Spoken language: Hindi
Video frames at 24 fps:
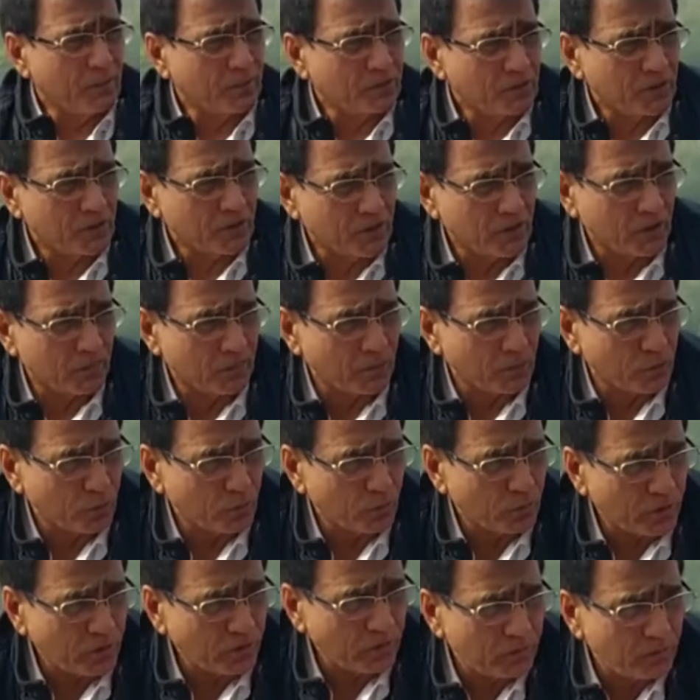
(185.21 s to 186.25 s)
पत्रकार बंधु
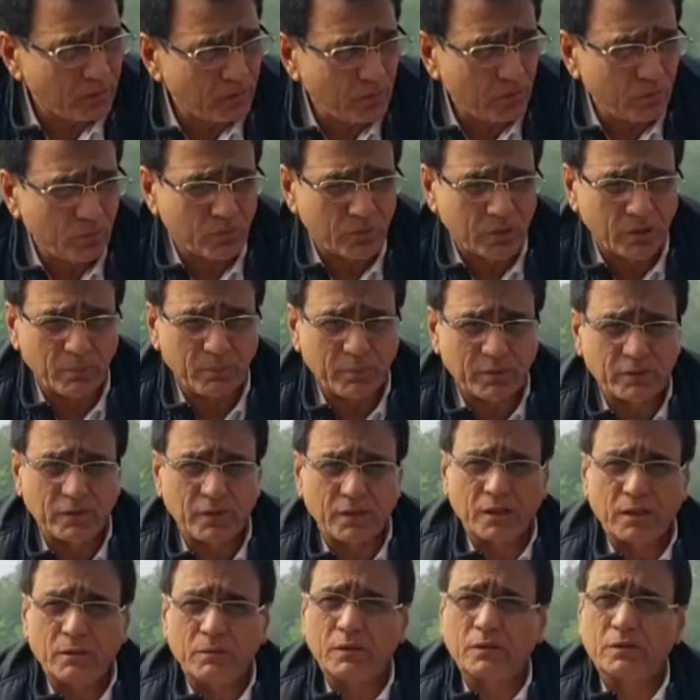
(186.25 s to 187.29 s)
हैं उनका मैं
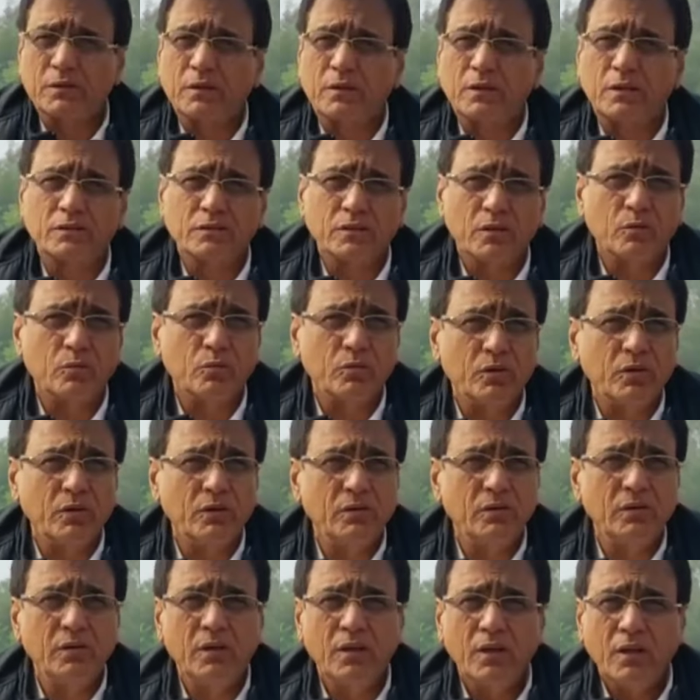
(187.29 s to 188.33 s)
धन्यवाद करना चाहूँगा
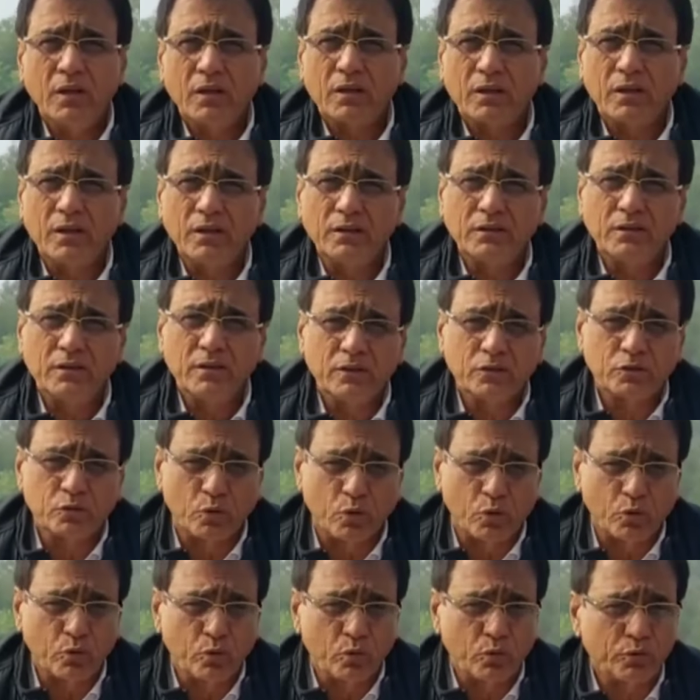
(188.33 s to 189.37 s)
कि इतने
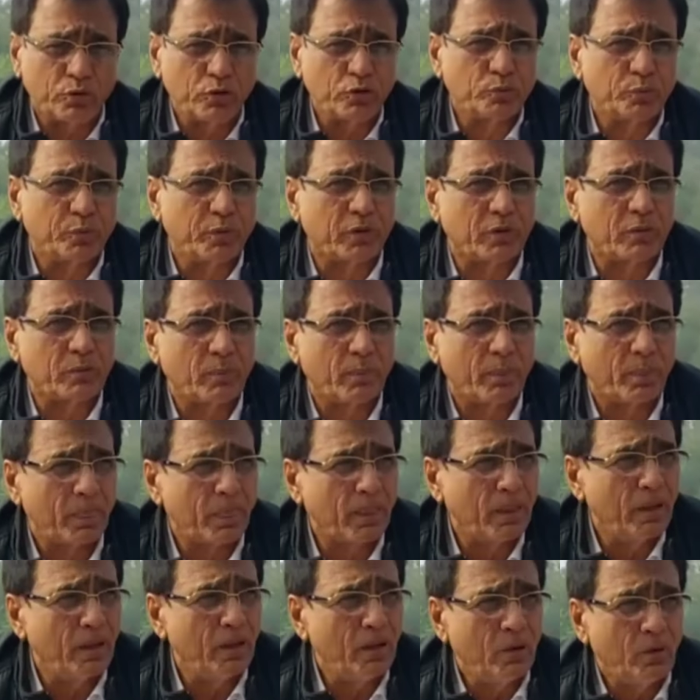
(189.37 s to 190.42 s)
शॉर्ट नोटिस पर
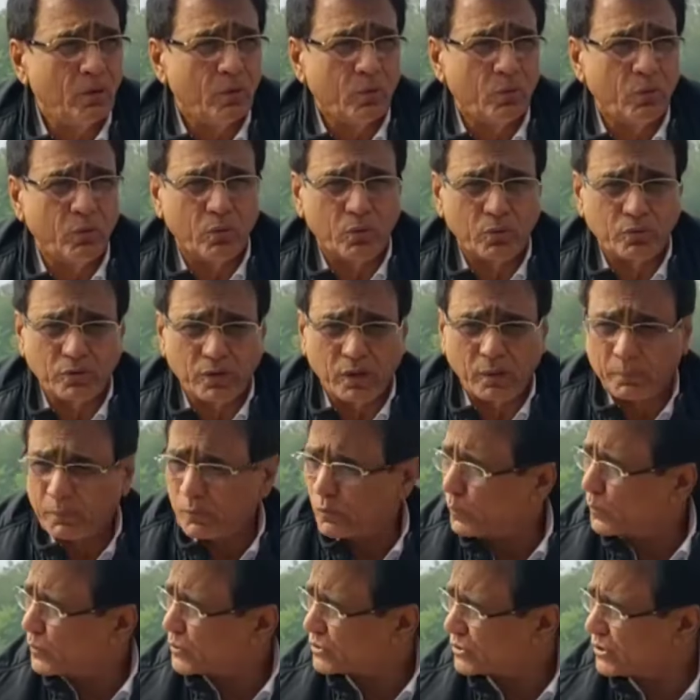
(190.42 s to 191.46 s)
वो यहाँ पर
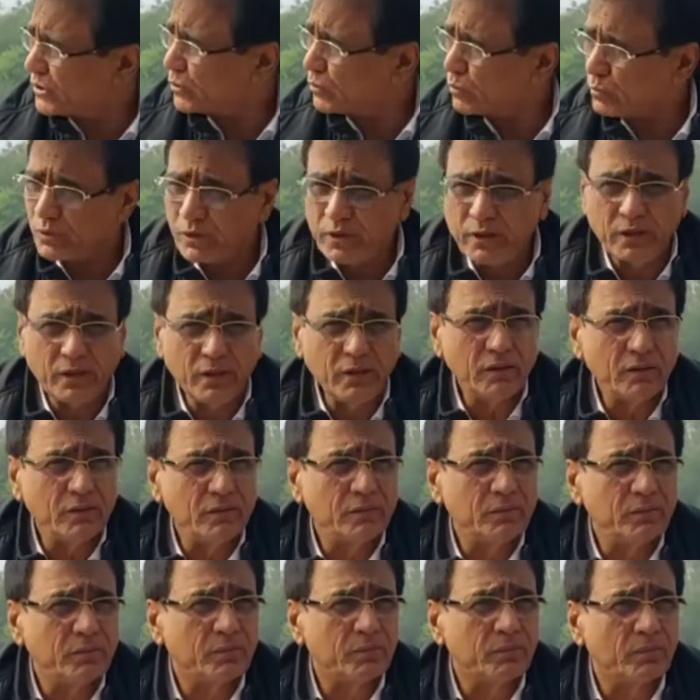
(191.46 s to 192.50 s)
उपस्थित हुए हैं
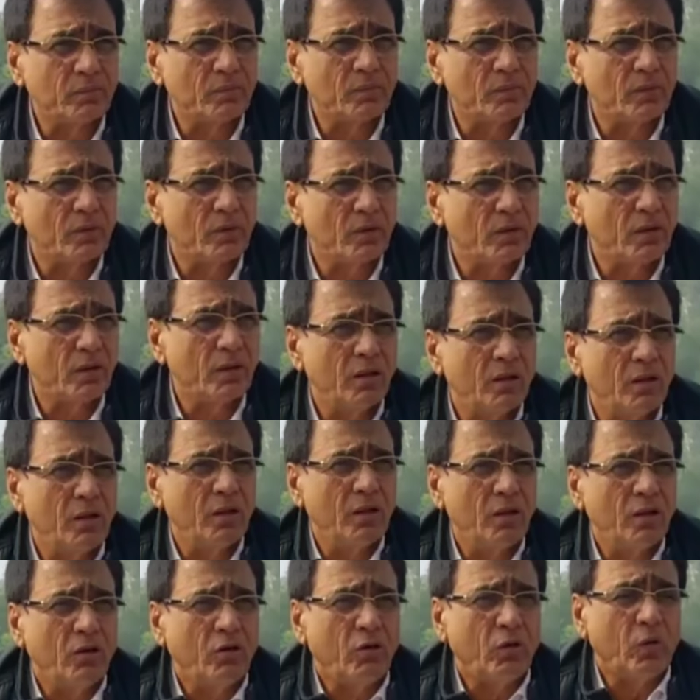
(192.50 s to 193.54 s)

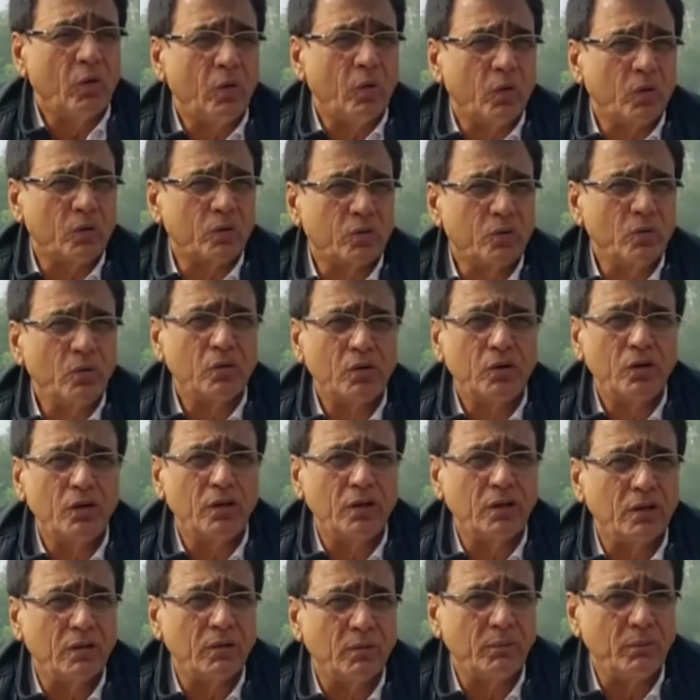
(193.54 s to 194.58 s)
और क्योंकि
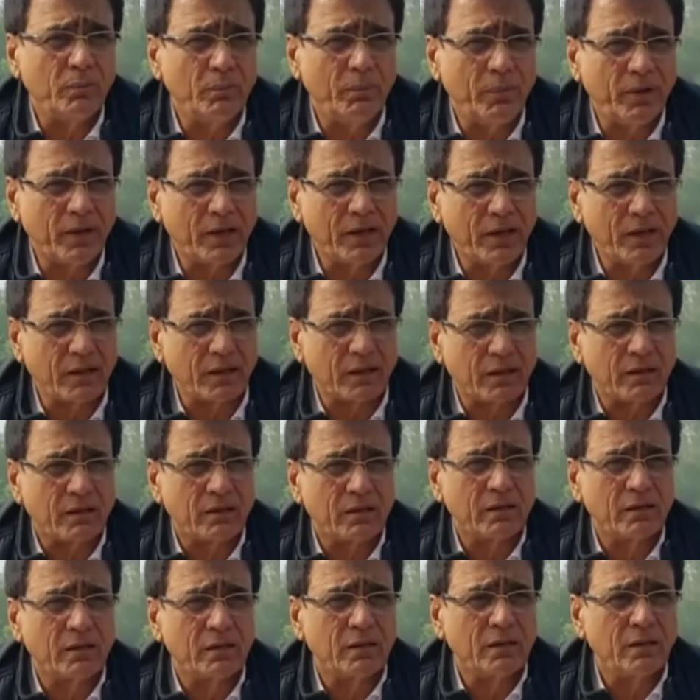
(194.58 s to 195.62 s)
बगैर
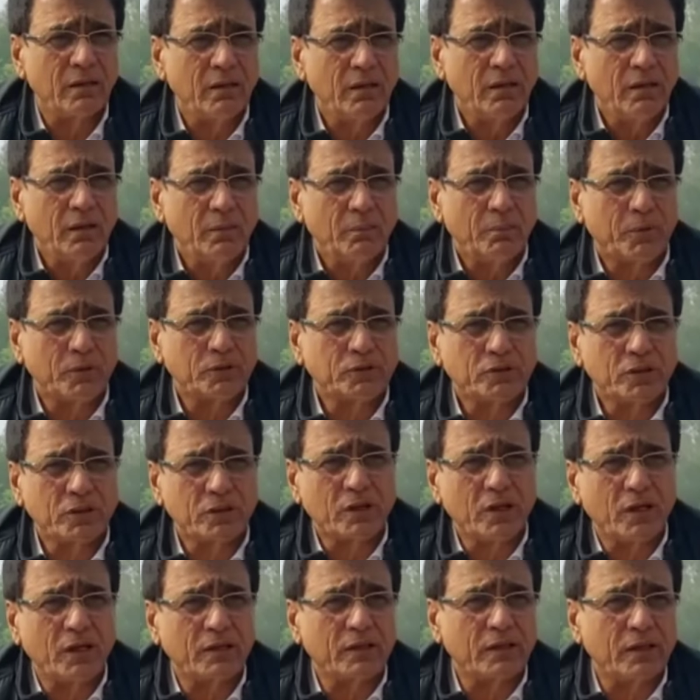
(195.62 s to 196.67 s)

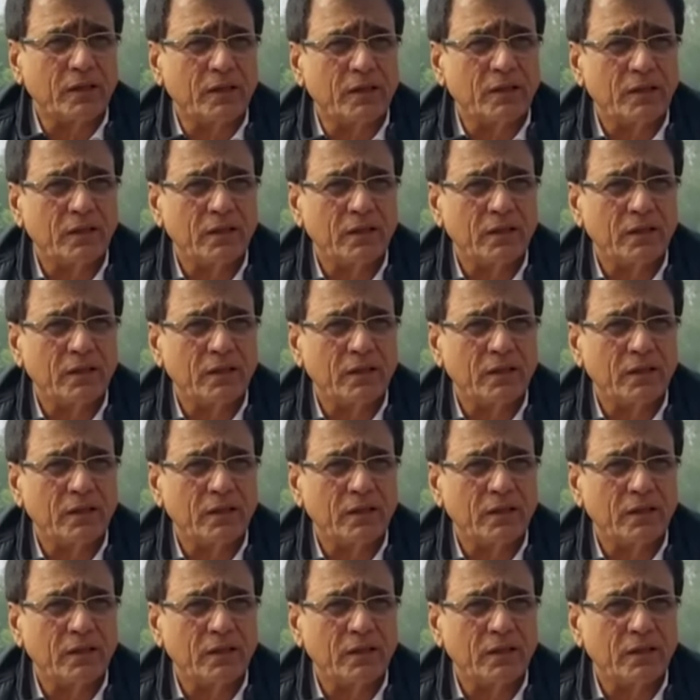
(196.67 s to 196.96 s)
पत्रकार के